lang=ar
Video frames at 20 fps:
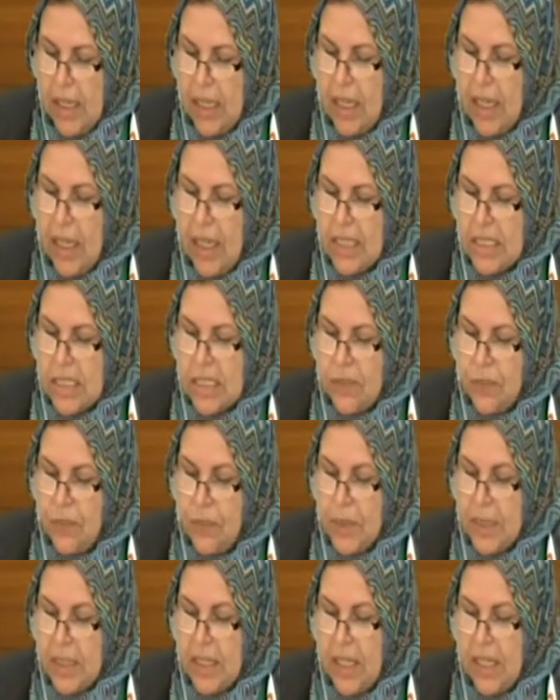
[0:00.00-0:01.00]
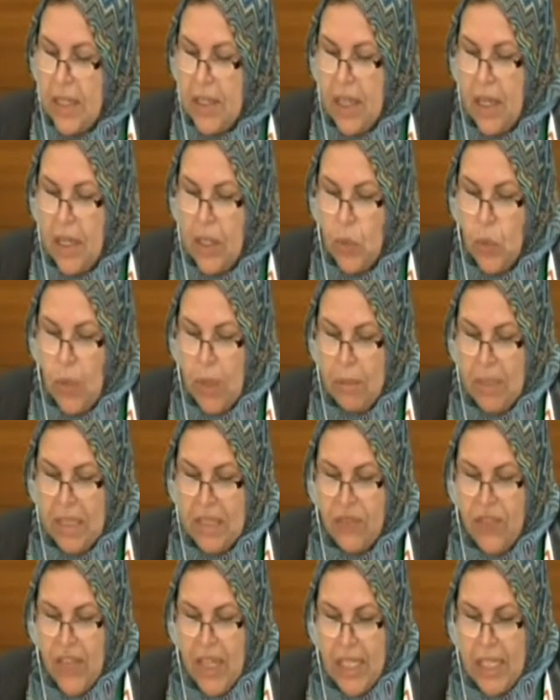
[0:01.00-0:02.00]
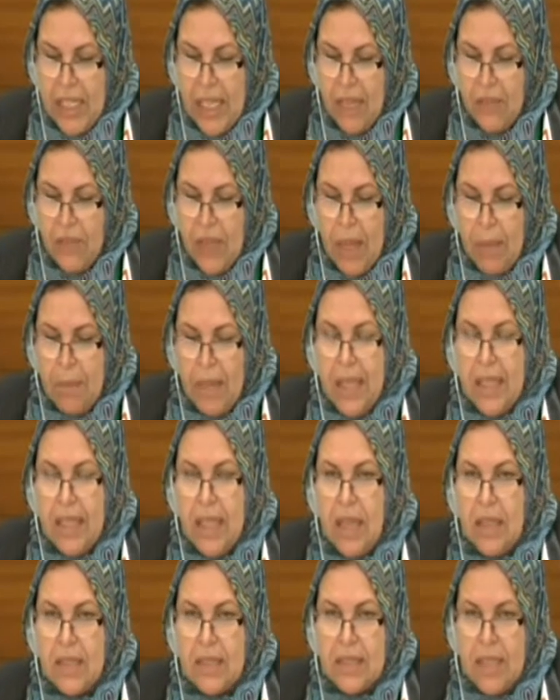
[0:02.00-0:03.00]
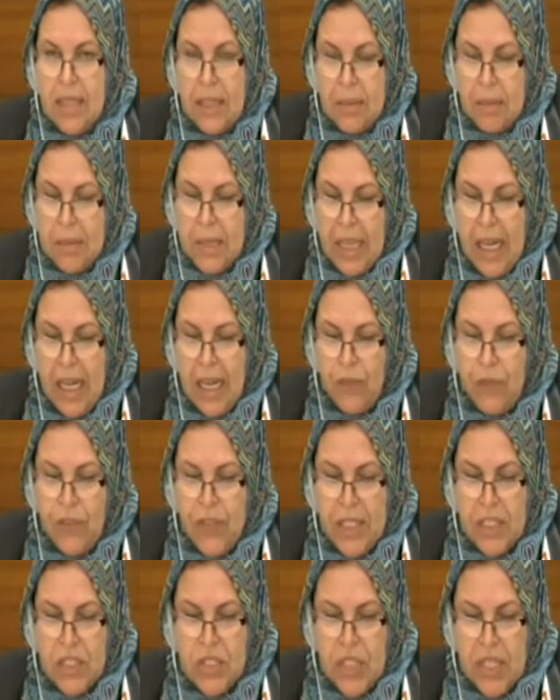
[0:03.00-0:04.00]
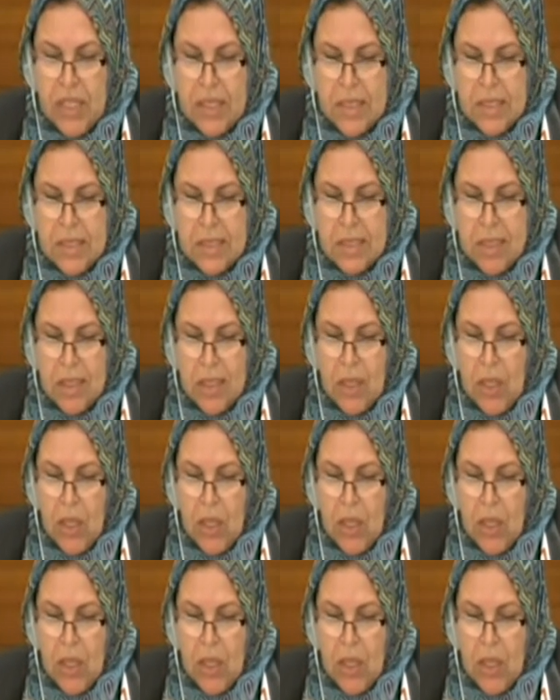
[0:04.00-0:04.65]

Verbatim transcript: للقصف بالطيران والمدفعية فأباد أكثر من 2000 شخص